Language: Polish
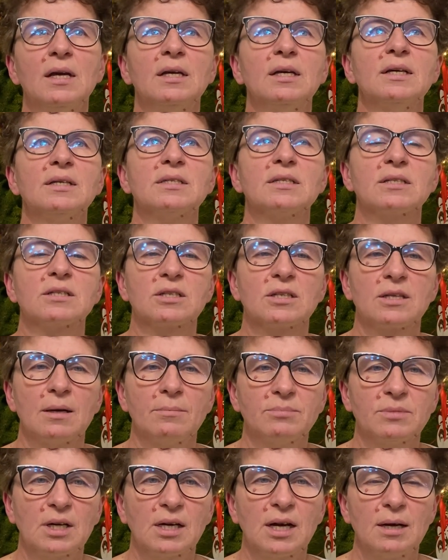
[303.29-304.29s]
Jest też
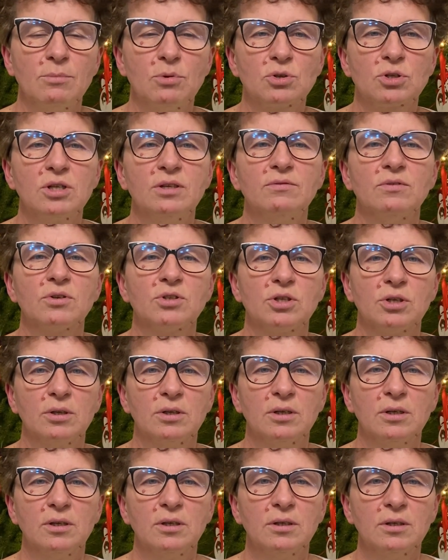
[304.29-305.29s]
tam taka możliwość
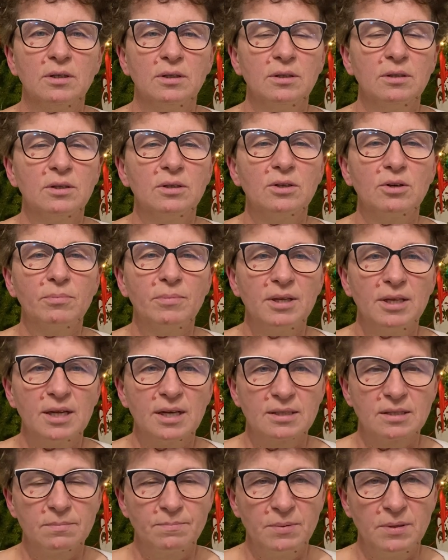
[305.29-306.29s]
e,
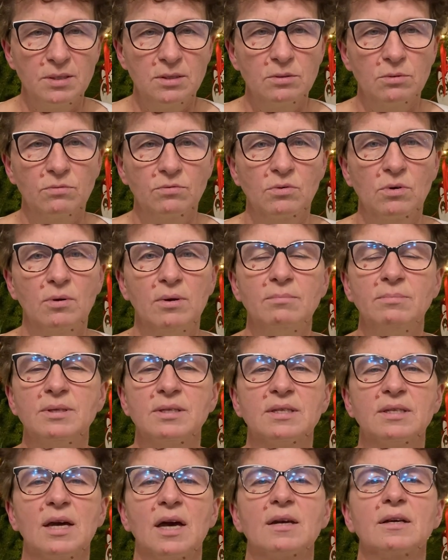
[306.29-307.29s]
robienia spisów gołębi
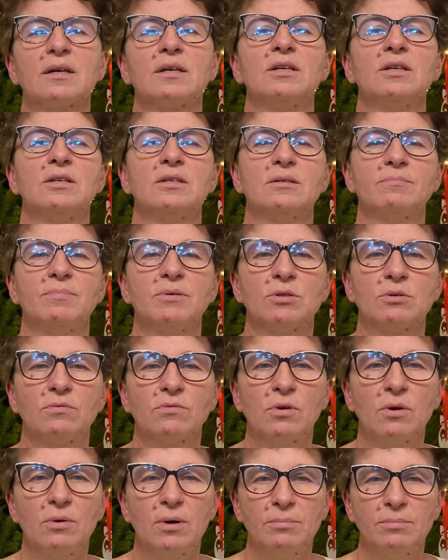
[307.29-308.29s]
starych i
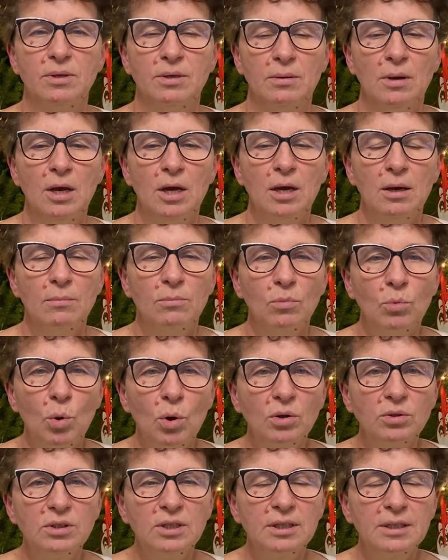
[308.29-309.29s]
spisów gołębi
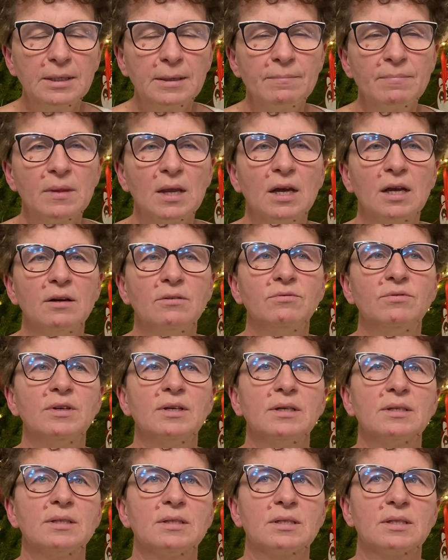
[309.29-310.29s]
młodych,
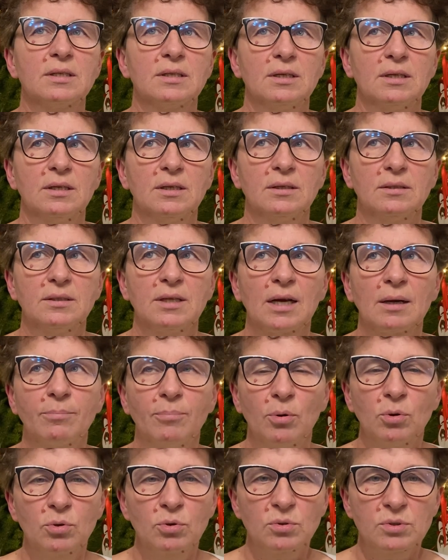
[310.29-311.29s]
więc tak
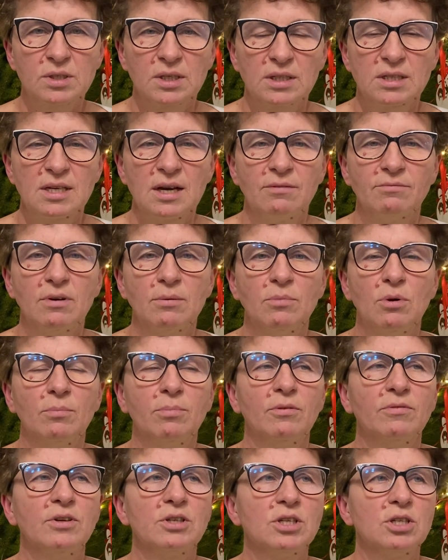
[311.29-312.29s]
pokrótce chciałam Wam
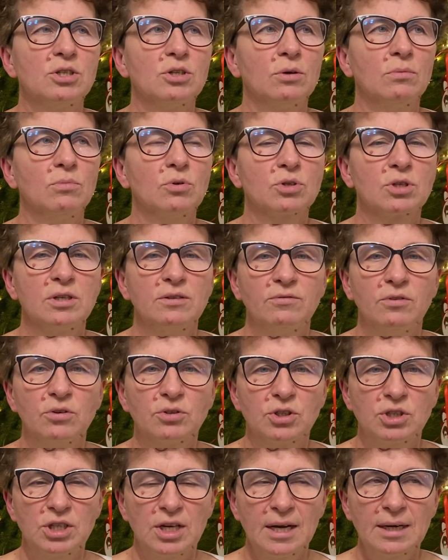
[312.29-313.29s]
opowiedzieć o
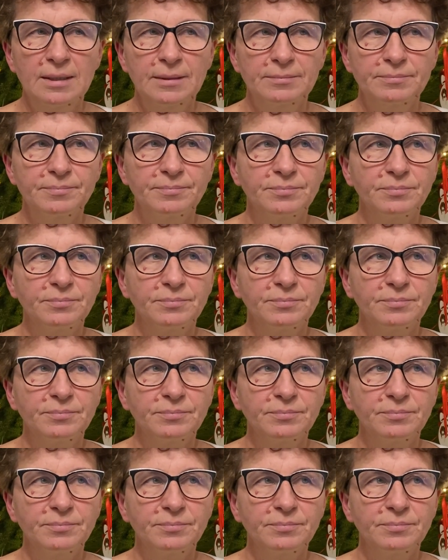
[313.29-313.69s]
możliwościach